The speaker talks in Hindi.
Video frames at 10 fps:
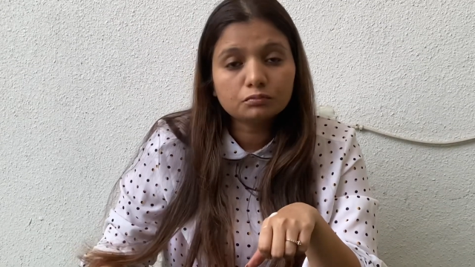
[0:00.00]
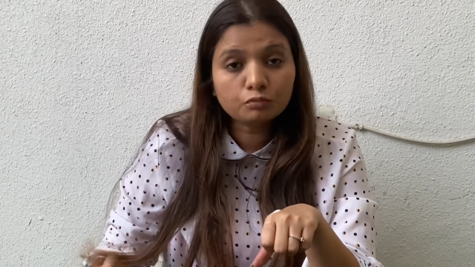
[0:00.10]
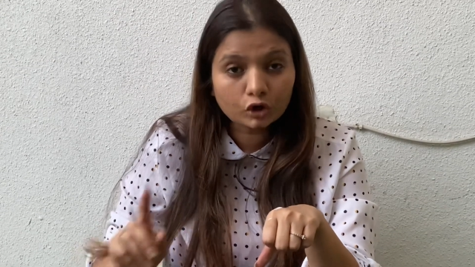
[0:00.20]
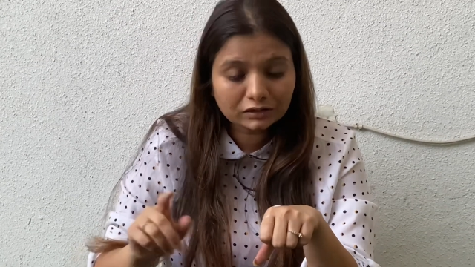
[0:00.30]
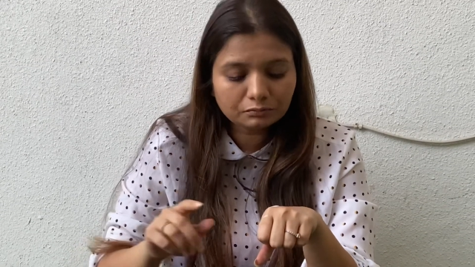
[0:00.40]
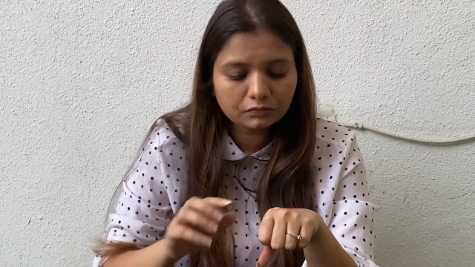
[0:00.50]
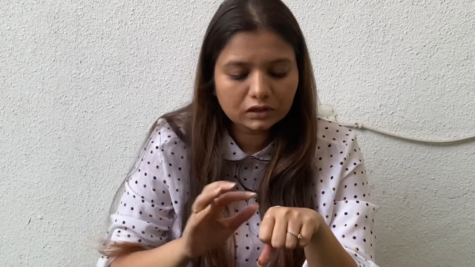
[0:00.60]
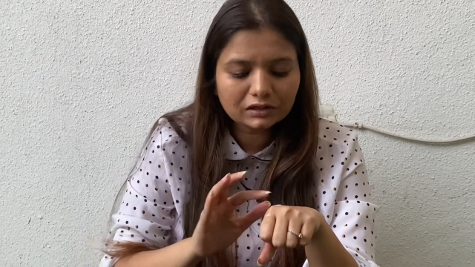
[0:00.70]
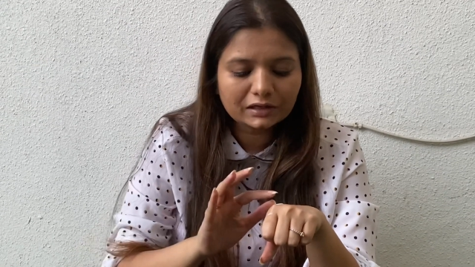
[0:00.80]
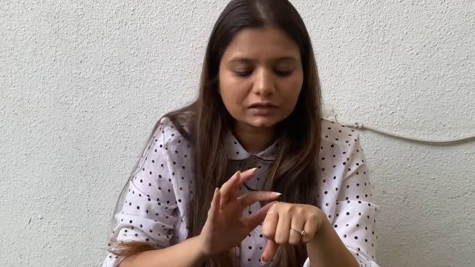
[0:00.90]
मॉर्निंग
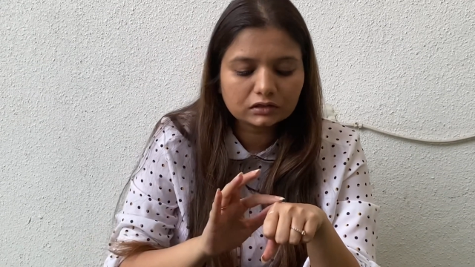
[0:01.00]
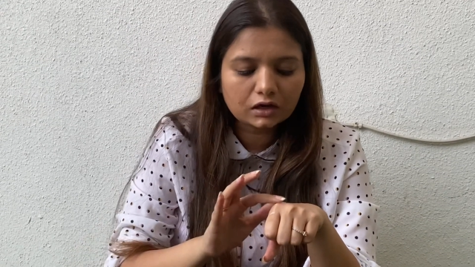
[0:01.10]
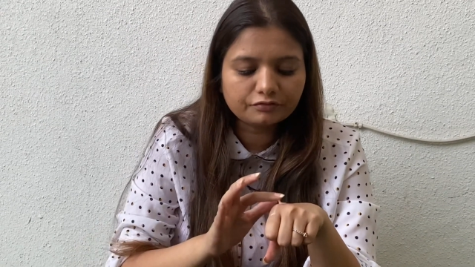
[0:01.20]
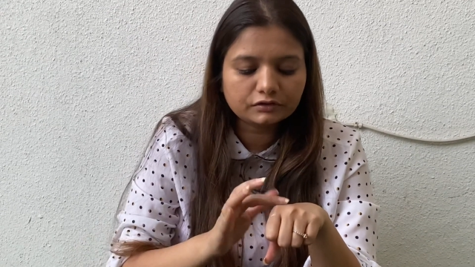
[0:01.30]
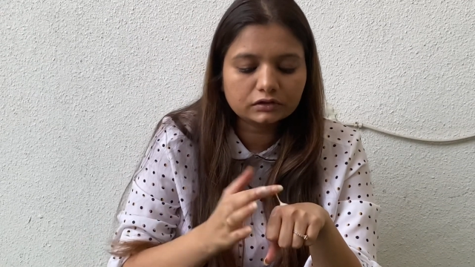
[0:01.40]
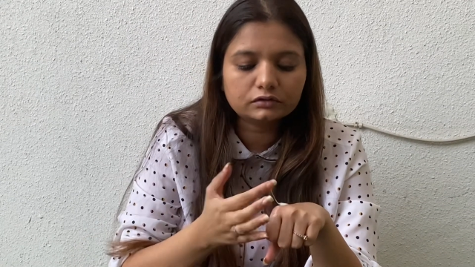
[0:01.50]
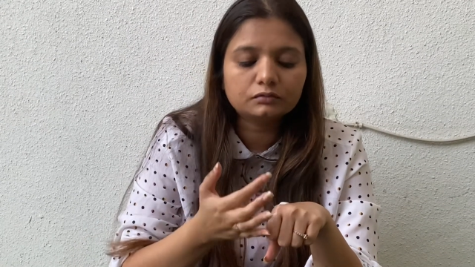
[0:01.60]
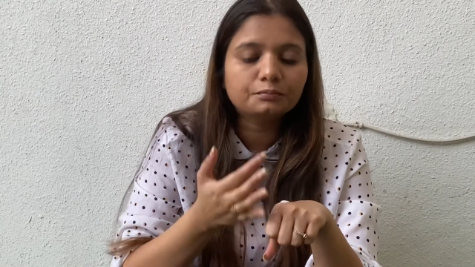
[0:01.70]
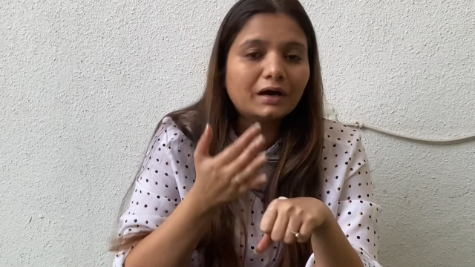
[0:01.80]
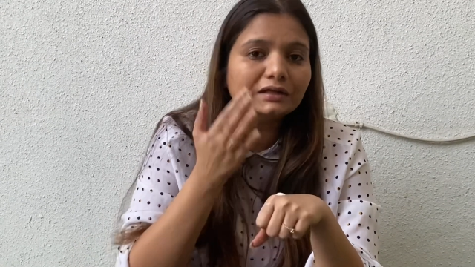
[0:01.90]
में लाइक आफ्टर
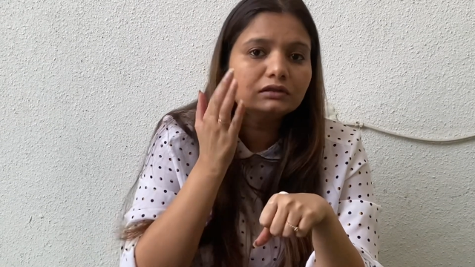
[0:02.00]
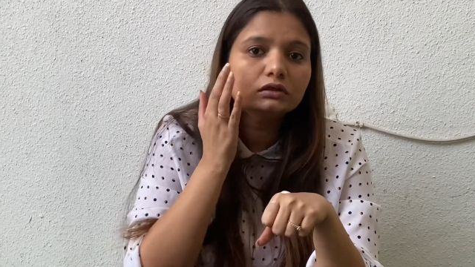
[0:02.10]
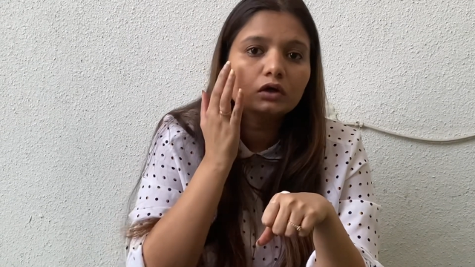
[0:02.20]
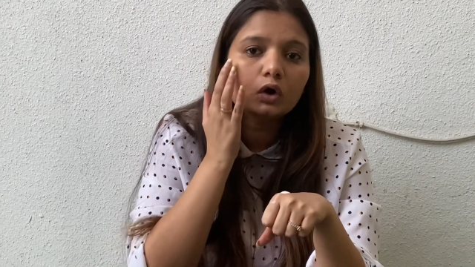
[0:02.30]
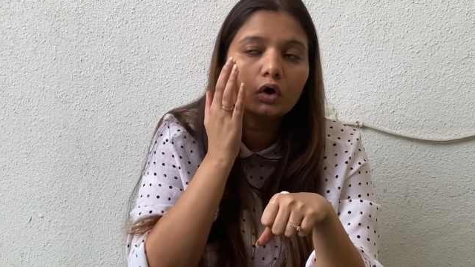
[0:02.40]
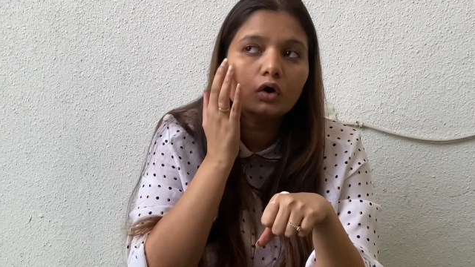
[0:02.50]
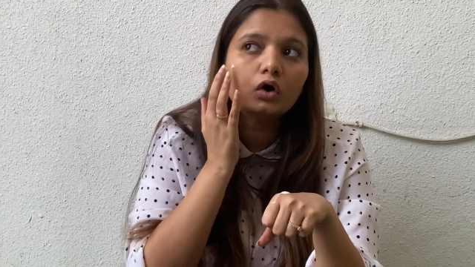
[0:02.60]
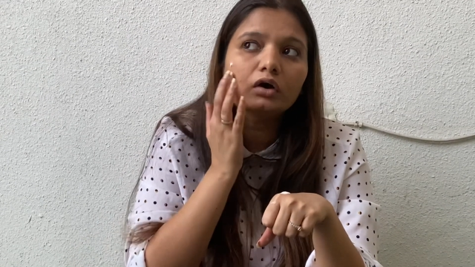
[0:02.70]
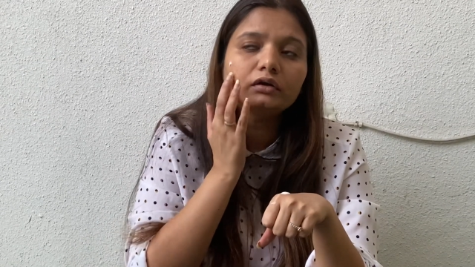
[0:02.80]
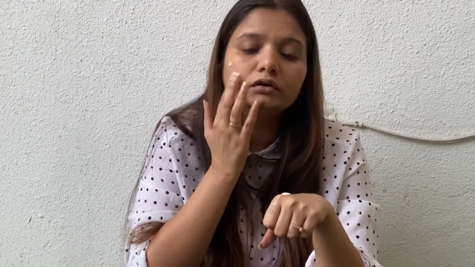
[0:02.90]
बाथ और